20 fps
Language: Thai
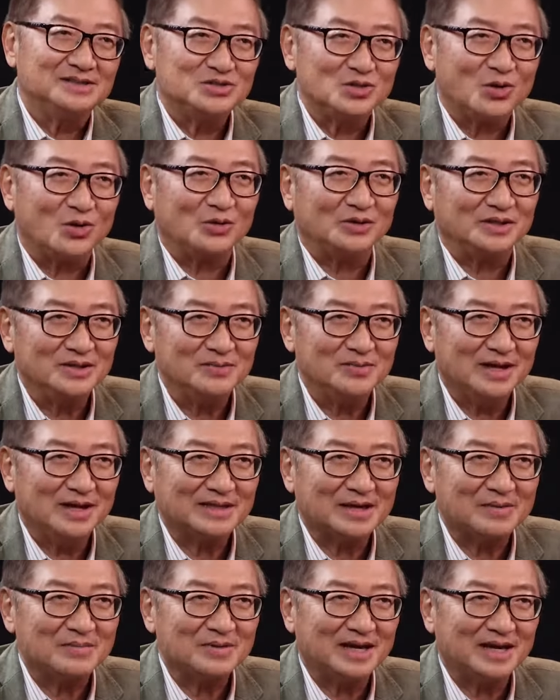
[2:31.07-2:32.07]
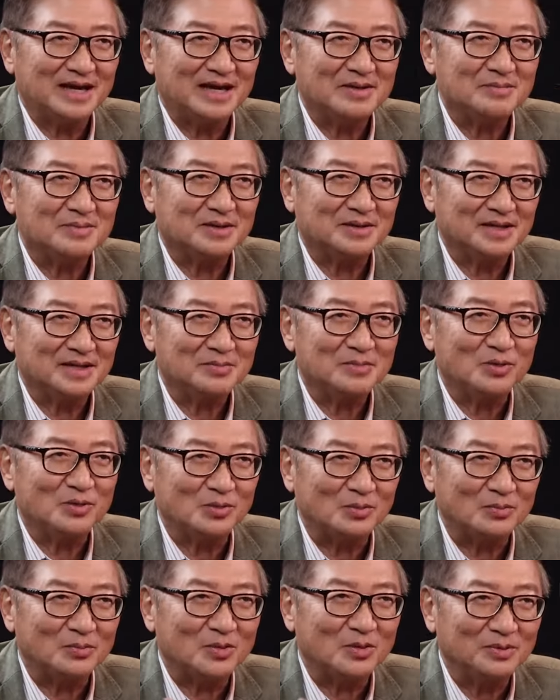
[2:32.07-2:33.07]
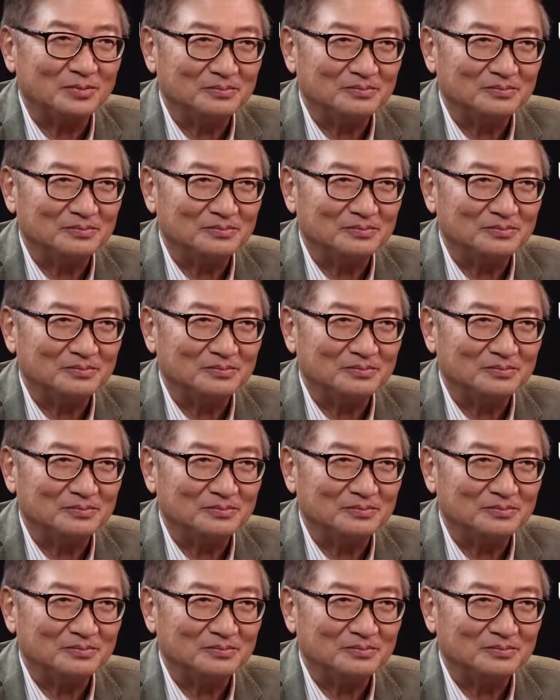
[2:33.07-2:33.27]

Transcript: โจทย์ที่ว่าทำยังไง ให้ประเทศมันหลุดพ้น